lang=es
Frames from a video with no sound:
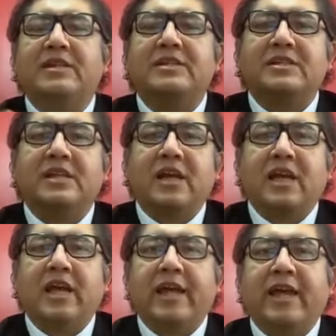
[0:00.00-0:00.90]

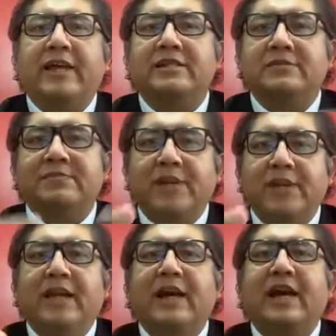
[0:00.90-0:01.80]
se
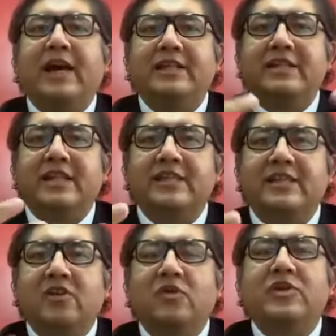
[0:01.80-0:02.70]
explica y se
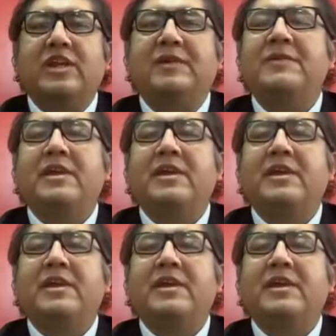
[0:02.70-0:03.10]
desarrolla